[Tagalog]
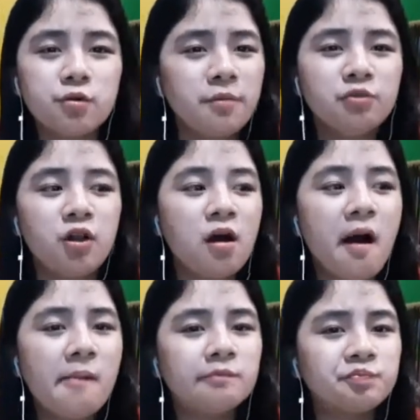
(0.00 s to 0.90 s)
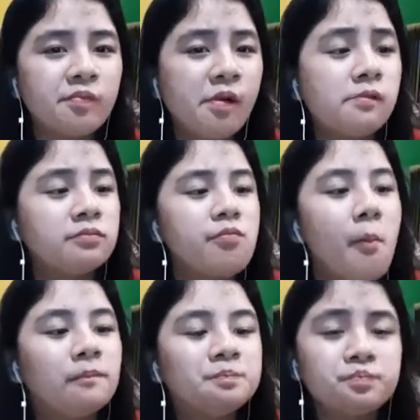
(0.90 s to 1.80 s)
Sarap talaga.
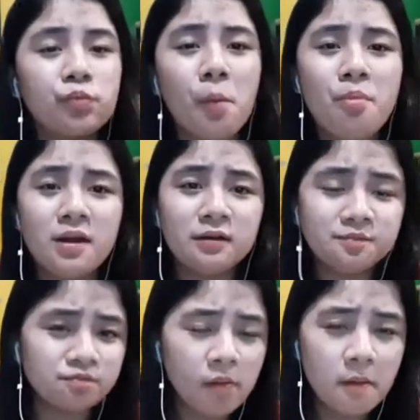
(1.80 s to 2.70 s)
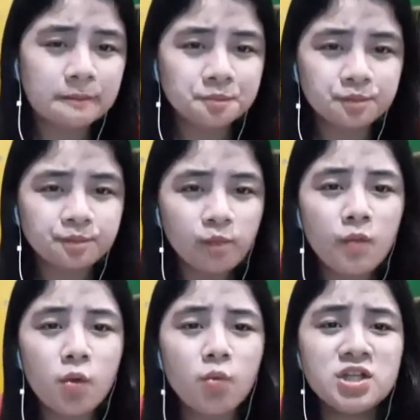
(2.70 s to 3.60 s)
Parang,
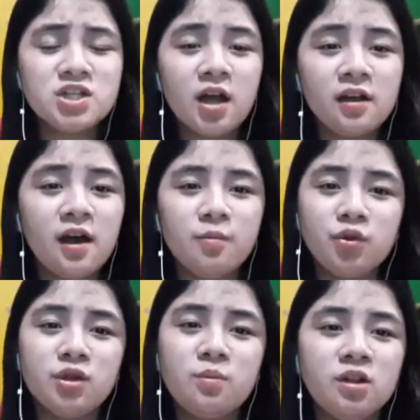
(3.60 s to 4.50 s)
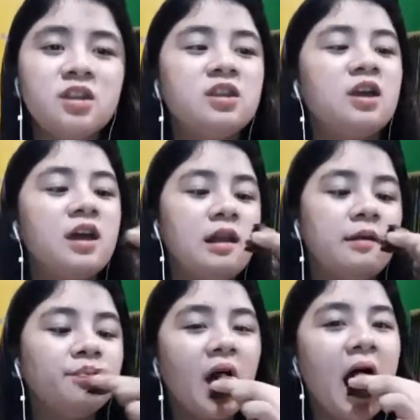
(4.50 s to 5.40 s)
once na kinain mo, hindi mo natitigilan.